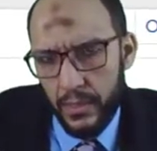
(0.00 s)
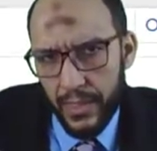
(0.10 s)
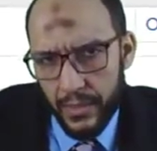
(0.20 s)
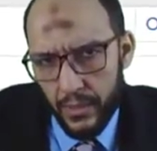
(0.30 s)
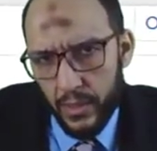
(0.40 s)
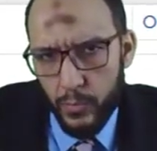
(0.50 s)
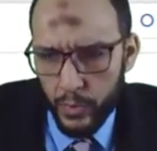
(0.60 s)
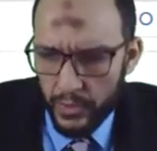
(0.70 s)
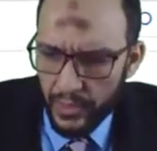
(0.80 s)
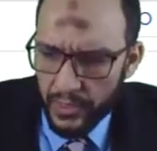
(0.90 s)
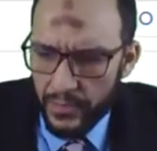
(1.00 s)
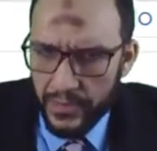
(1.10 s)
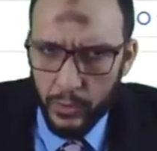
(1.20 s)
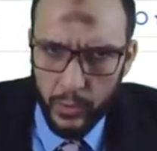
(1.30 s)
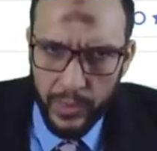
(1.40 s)
اقل رقم ممكن يتحط
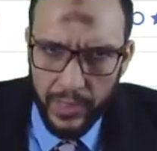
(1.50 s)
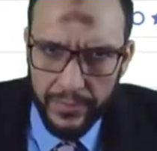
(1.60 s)
مثلا ممكن نقول